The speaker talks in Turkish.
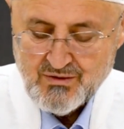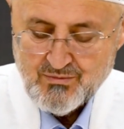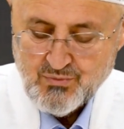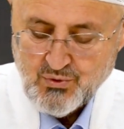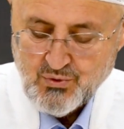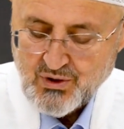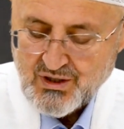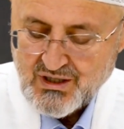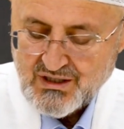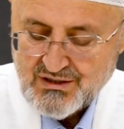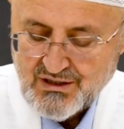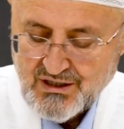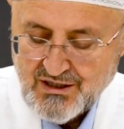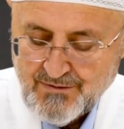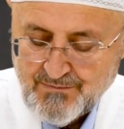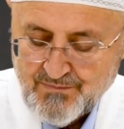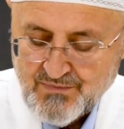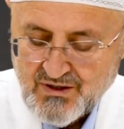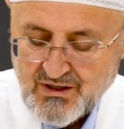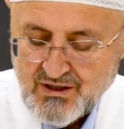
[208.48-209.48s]
Bu
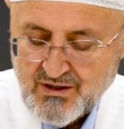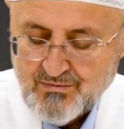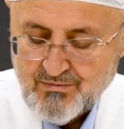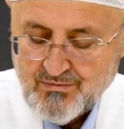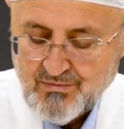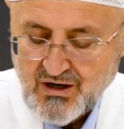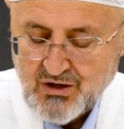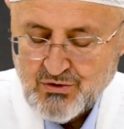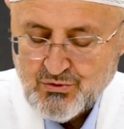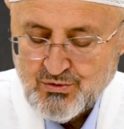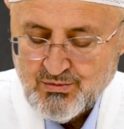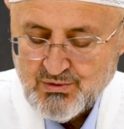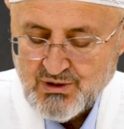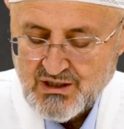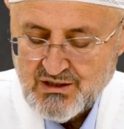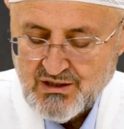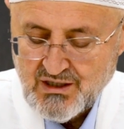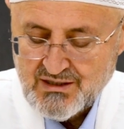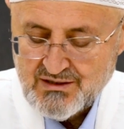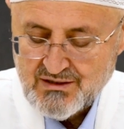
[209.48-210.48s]
arada mahrum
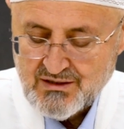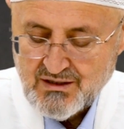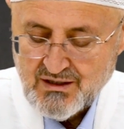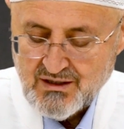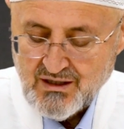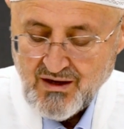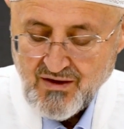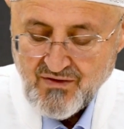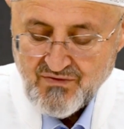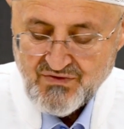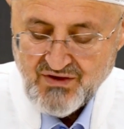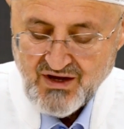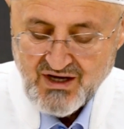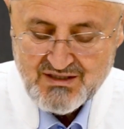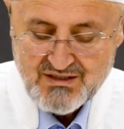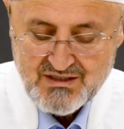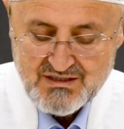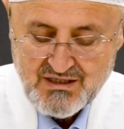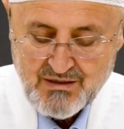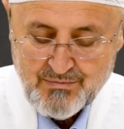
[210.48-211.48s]
kalan
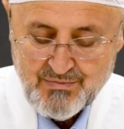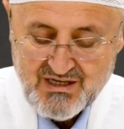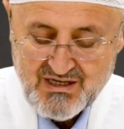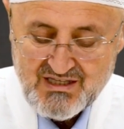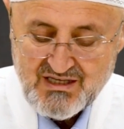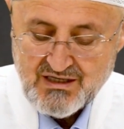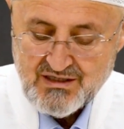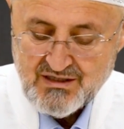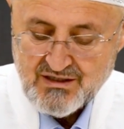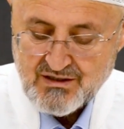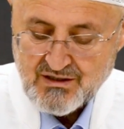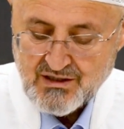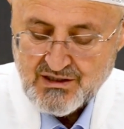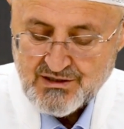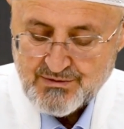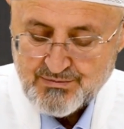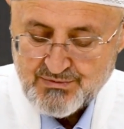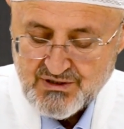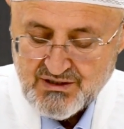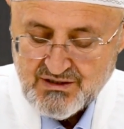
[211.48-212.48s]
sadece bedeni
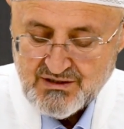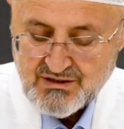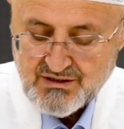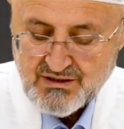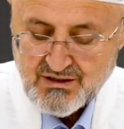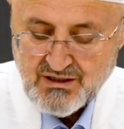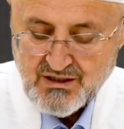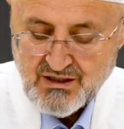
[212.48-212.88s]
kalıptır.